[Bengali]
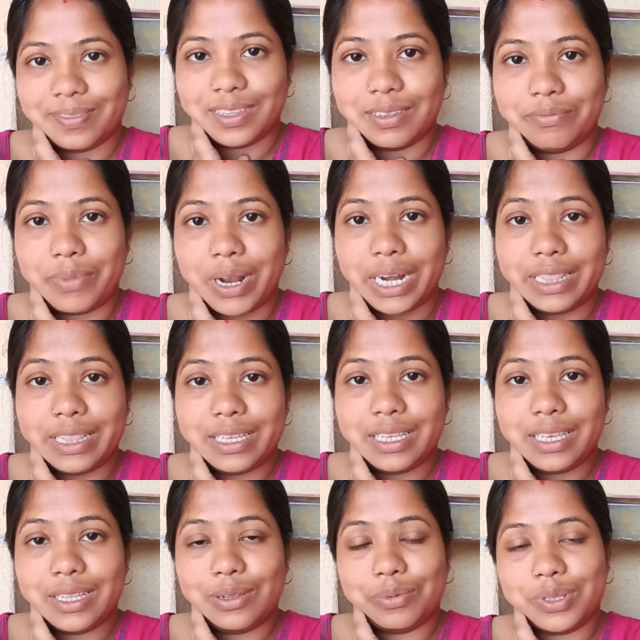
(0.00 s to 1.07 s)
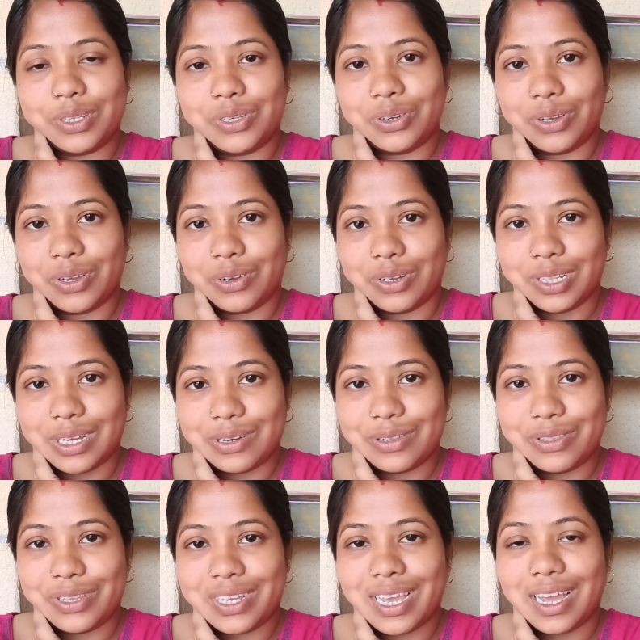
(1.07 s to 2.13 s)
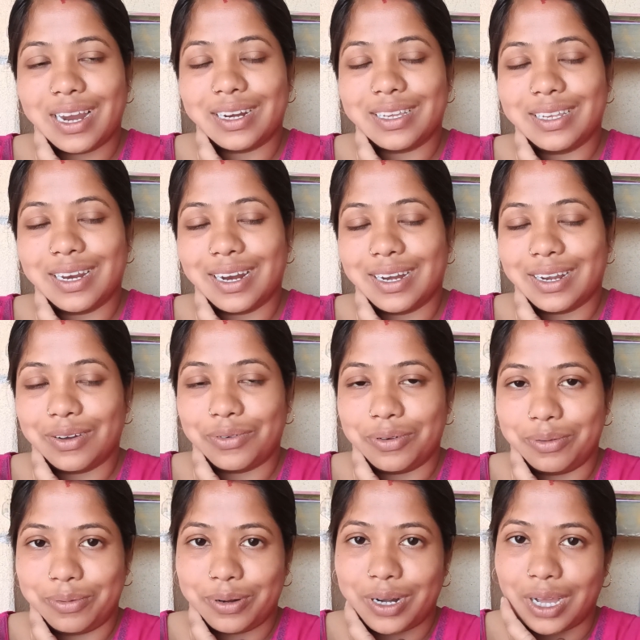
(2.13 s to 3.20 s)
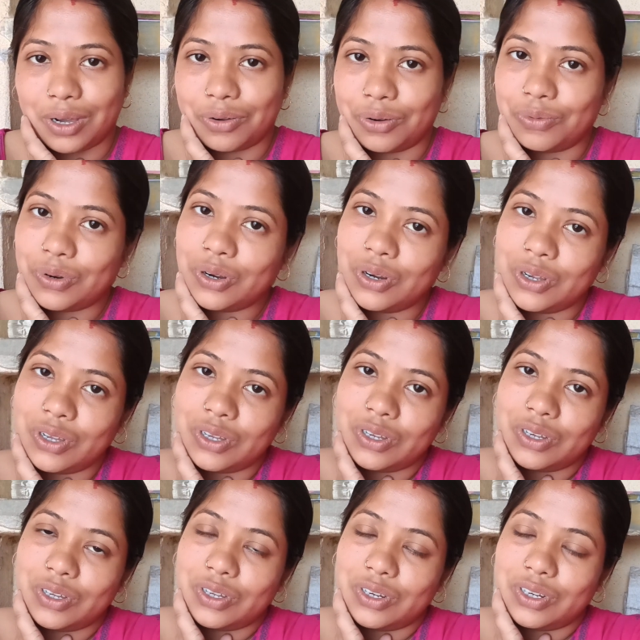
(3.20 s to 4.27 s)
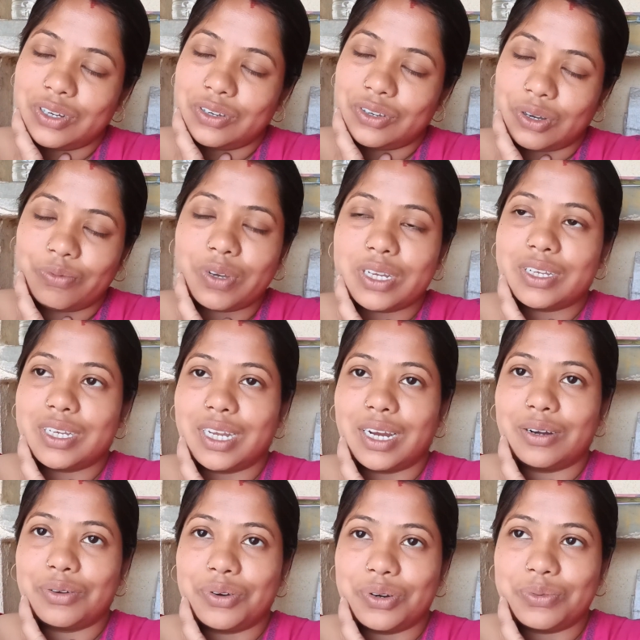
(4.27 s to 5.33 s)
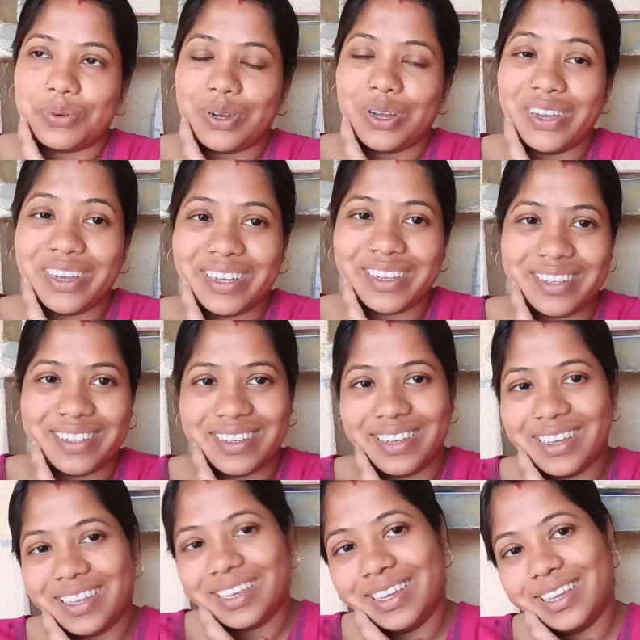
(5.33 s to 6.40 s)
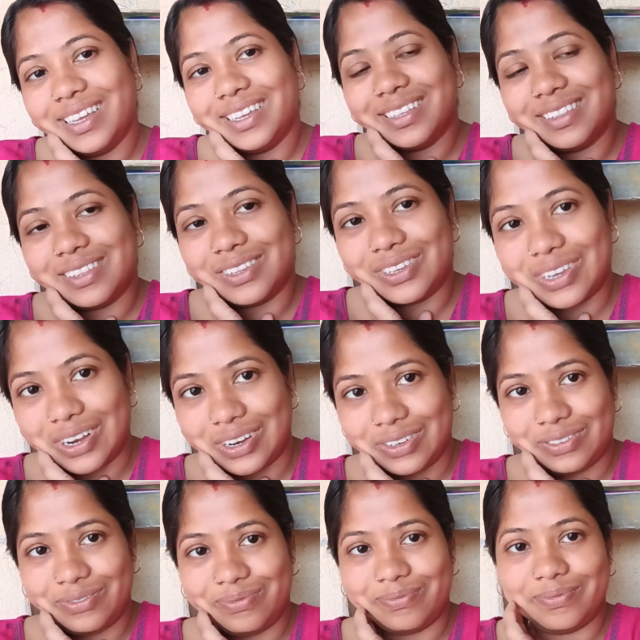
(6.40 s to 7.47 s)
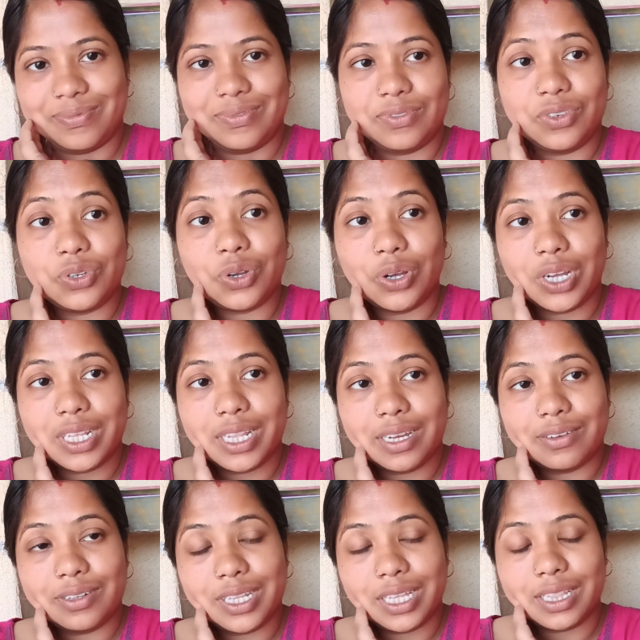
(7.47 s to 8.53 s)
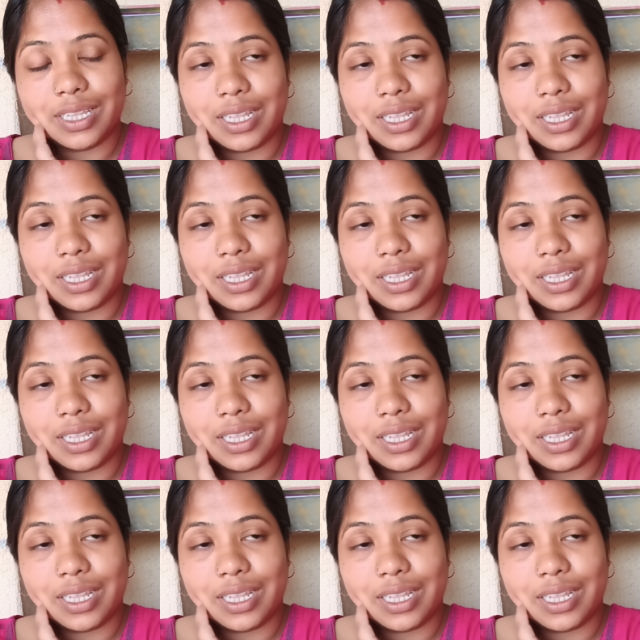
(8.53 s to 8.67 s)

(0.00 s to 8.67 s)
বাড়িতে গিয়ে তোমাদের সঙ্গে কথা হচ্ছে আর কি রান্না করব না করব সবটা শেয়ার করব তো চলো সঙ্গে থাকো দেখে